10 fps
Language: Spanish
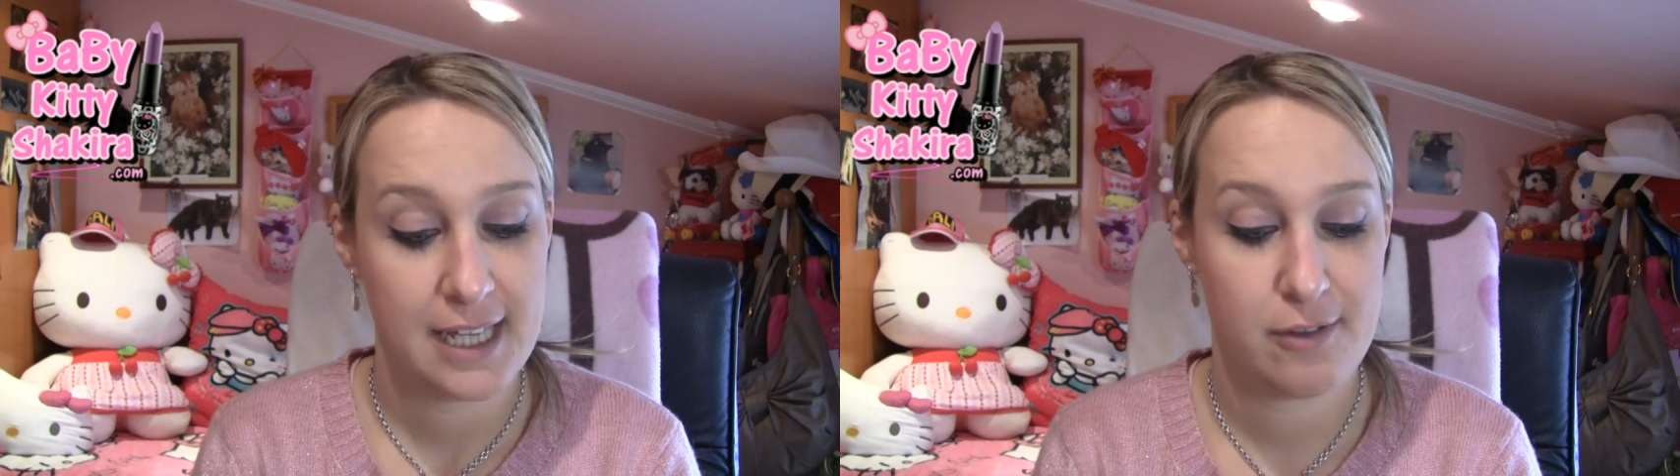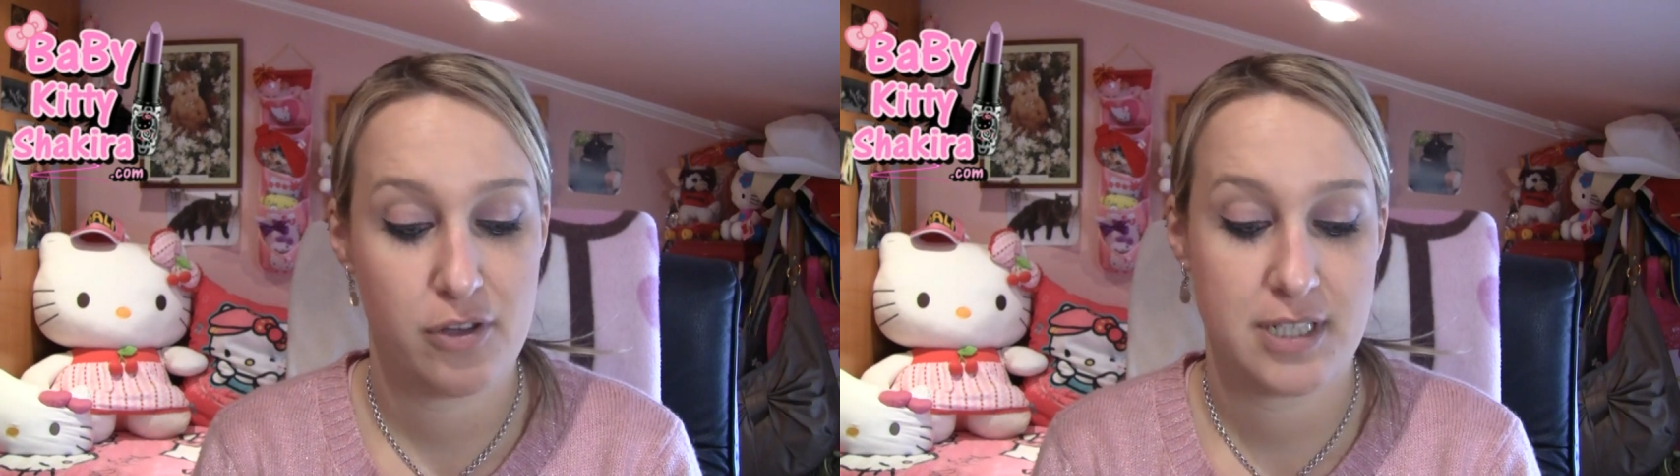
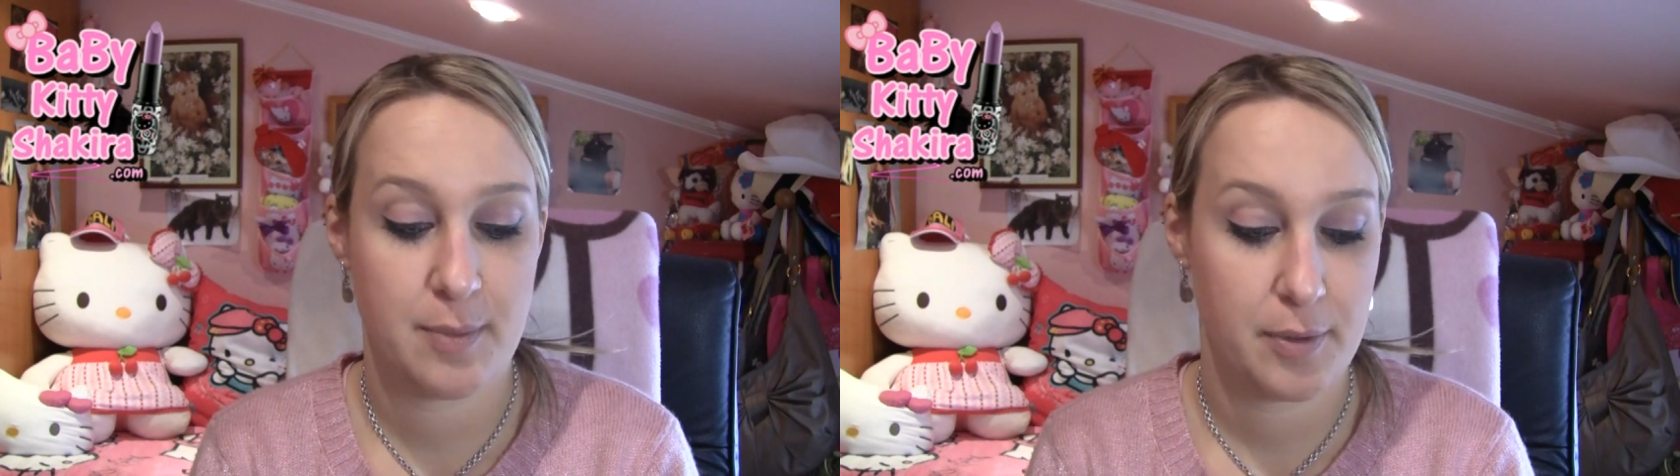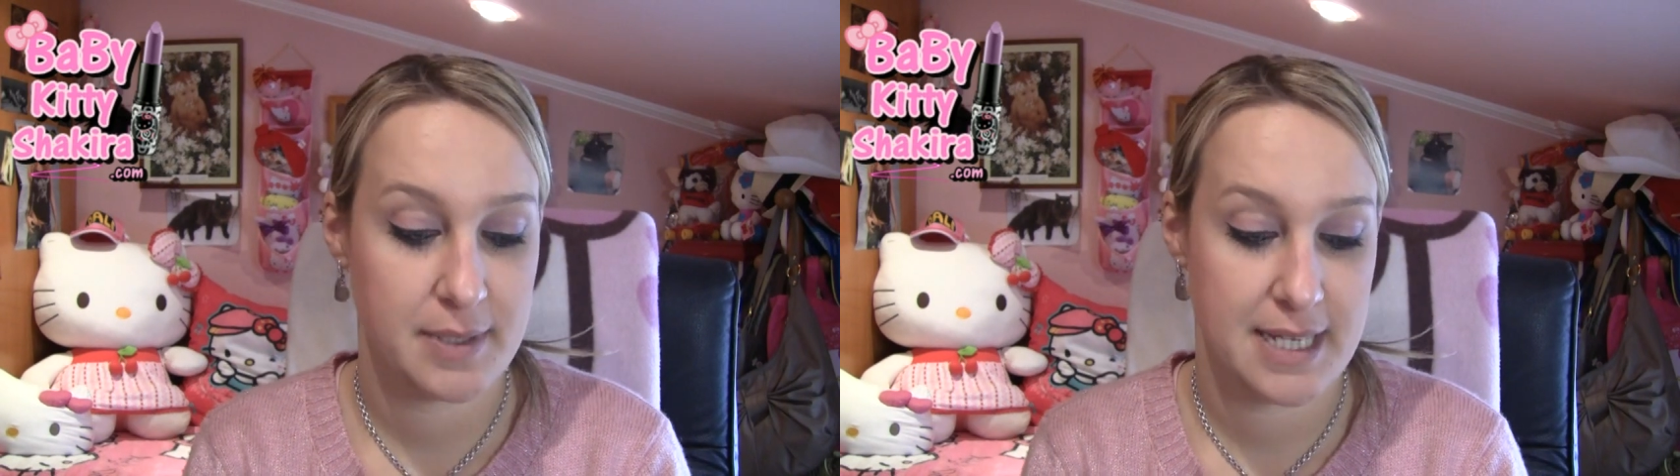y entonces
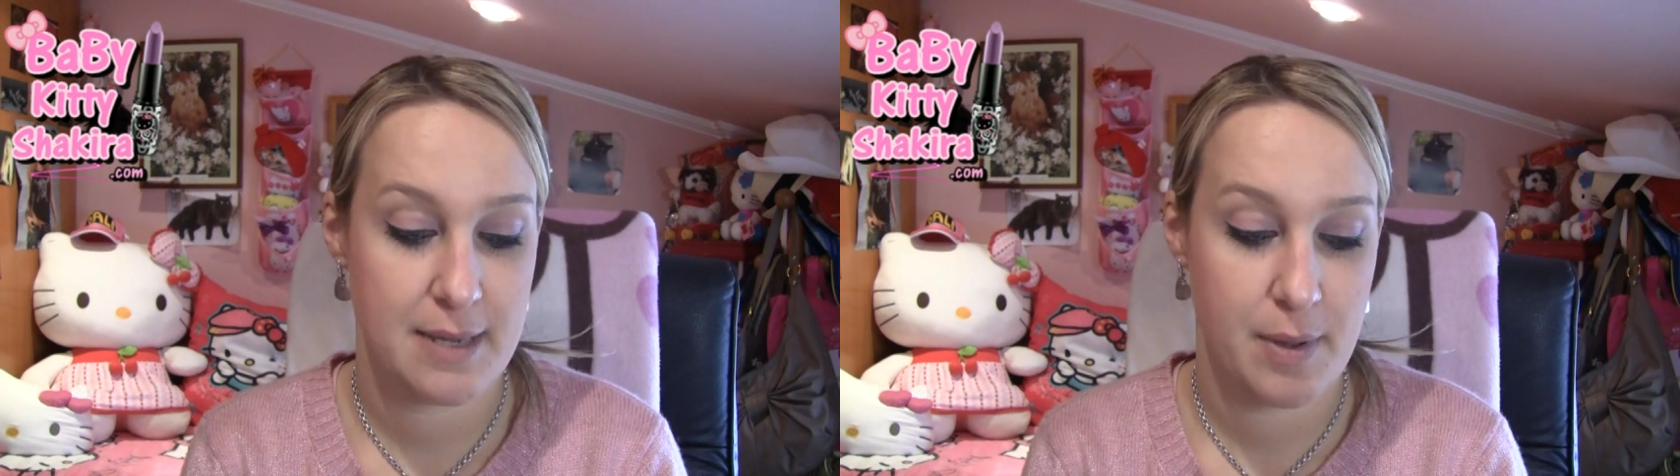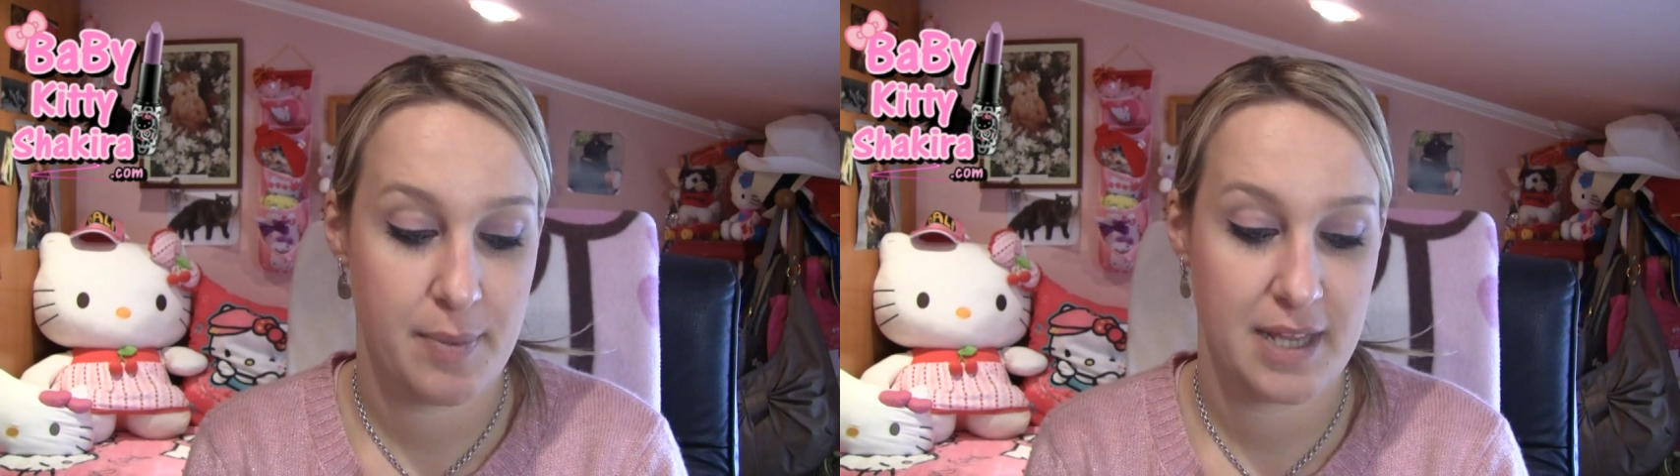
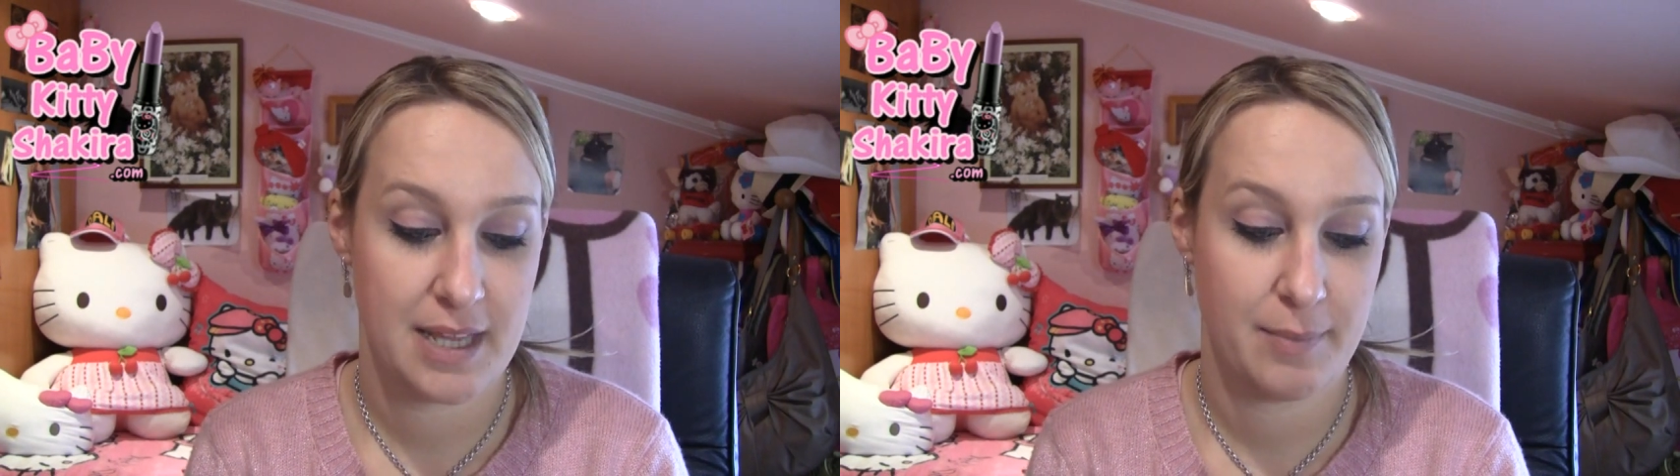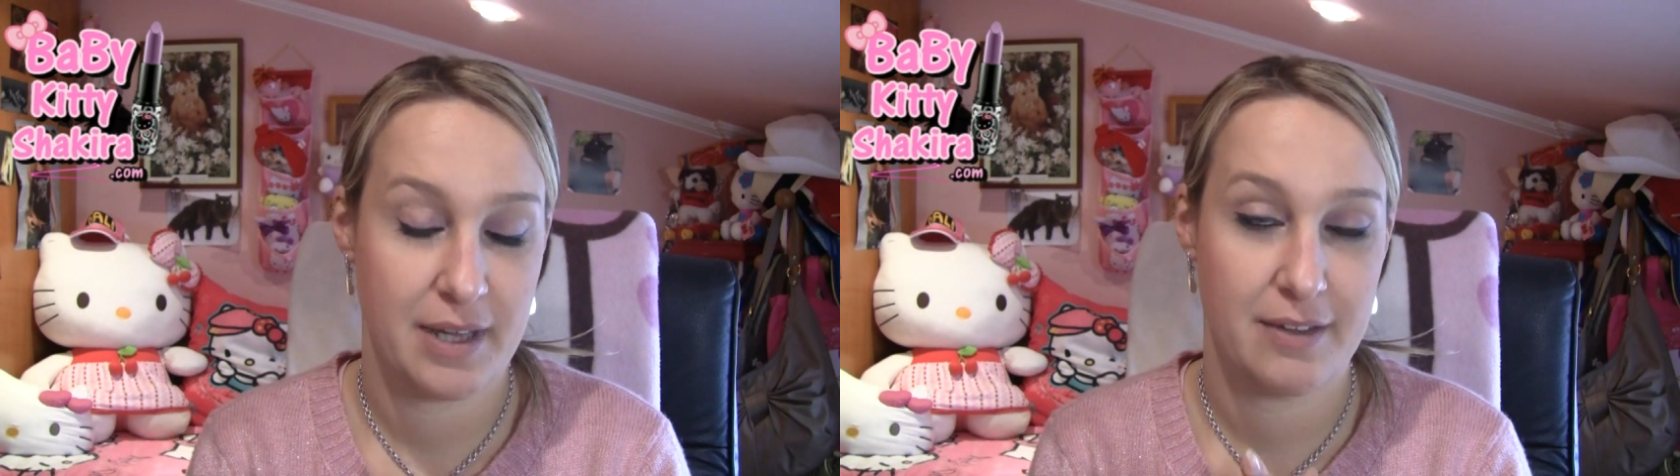aproveché y me pedí
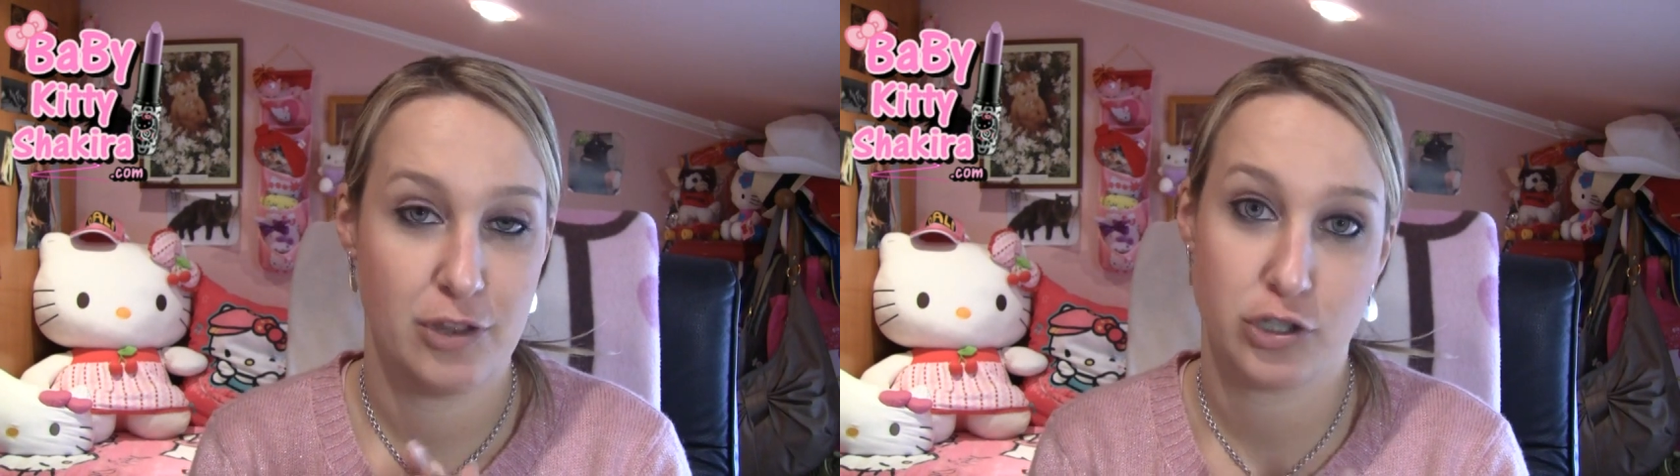también